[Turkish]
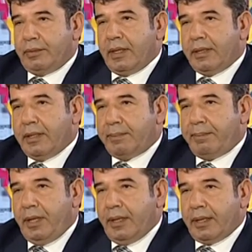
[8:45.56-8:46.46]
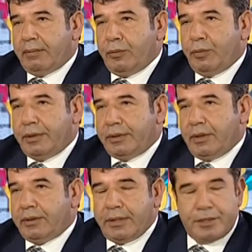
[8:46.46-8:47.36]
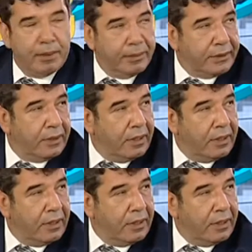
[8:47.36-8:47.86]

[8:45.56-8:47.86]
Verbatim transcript: Yani ilk planlama mühendisiyle tanışmamız